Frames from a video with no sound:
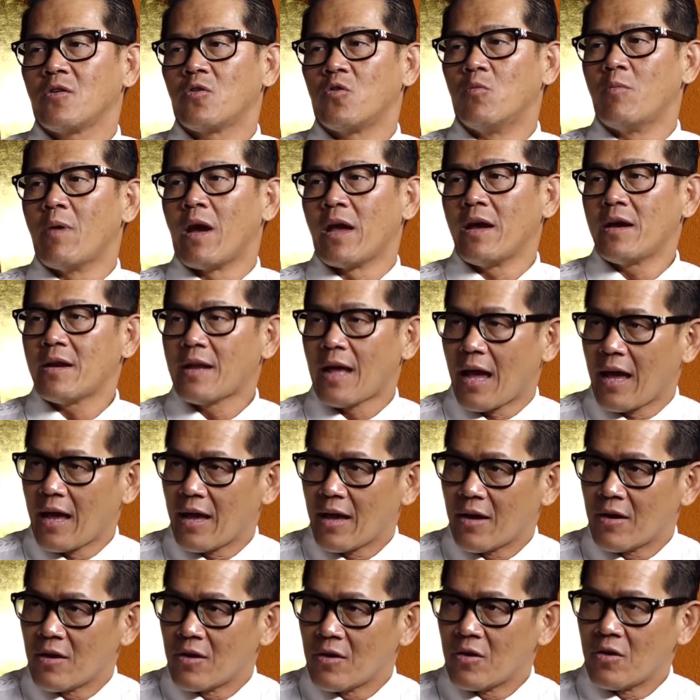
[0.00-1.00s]
của Mỹ ở đây,
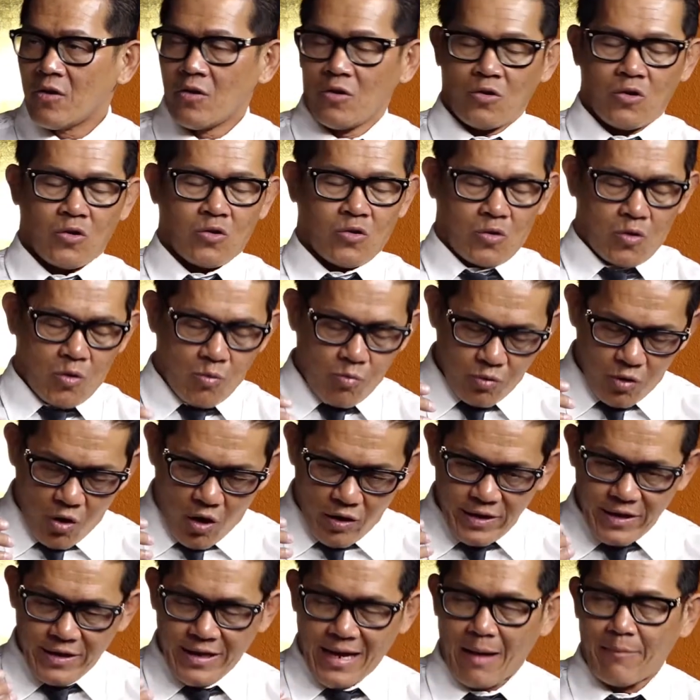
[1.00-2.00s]
cũng
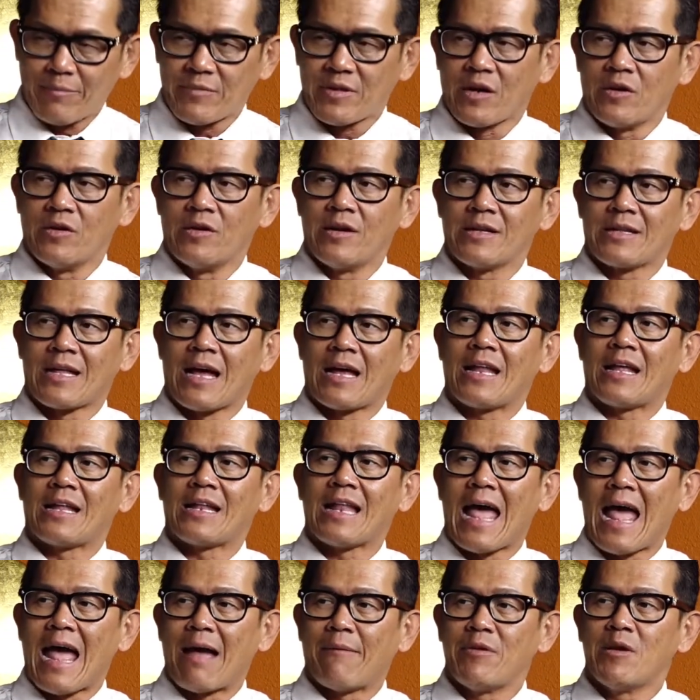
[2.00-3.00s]
có Việt Nam tự người ta là
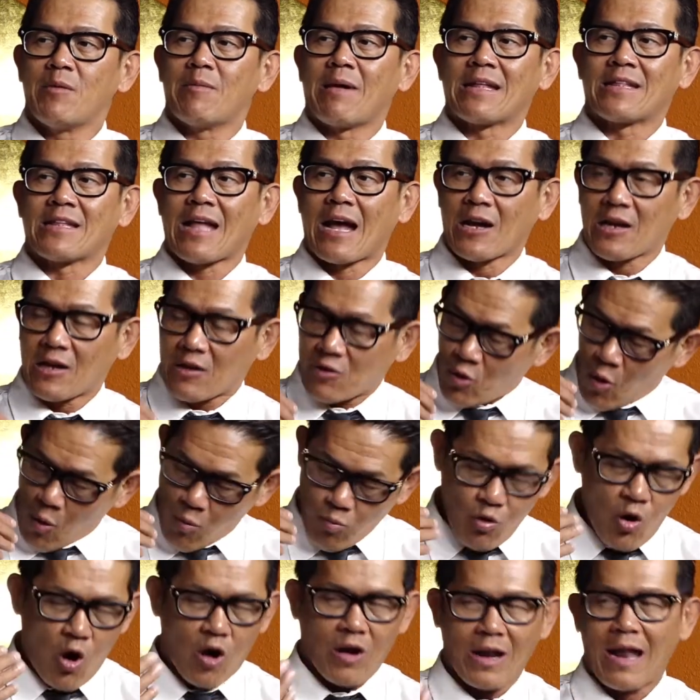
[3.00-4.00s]
làm, nhưng mà ta
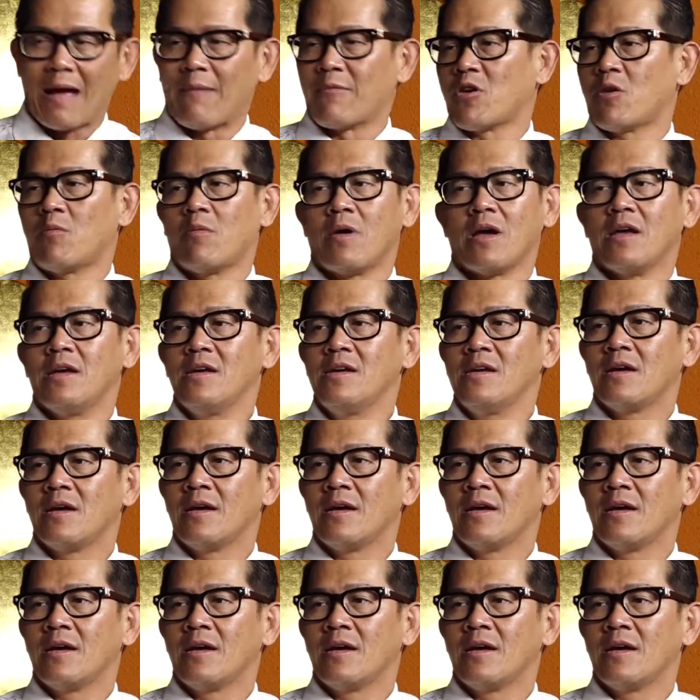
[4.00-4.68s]
cũng còn làm cho Mỹ.